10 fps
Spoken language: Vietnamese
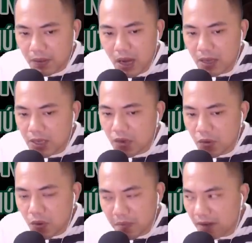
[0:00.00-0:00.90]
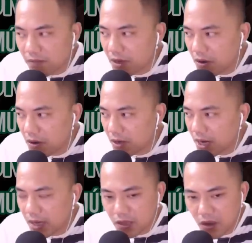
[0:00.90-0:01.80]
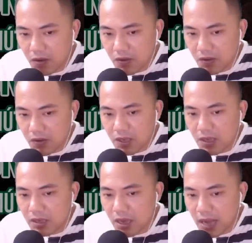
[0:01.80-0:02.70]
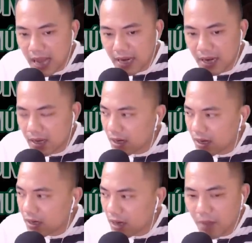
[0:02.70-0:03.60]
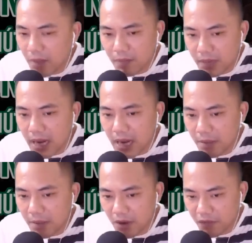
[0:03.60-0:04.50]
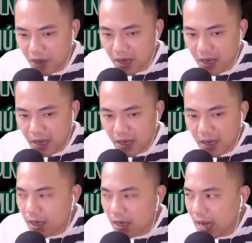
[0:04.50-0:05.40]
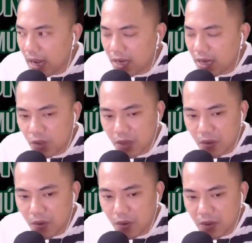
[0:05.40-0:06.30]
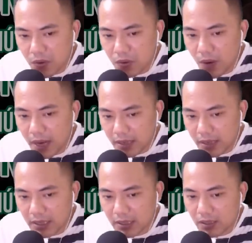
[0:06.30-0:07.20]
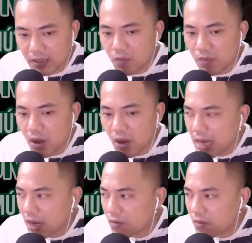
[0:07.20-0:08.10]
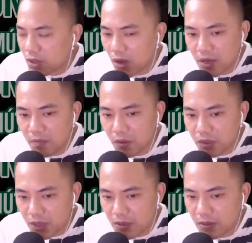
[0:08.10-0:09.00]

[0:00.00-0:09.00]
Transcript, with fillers: ở trên khuôn mặt vẫn còn hiện rõ sự sợ hãi, lắp bắp kể lại mọi việc. Kể cả cái chuyện cô lén lút ngoại tình cũng nói ra không sót lấy một chữ.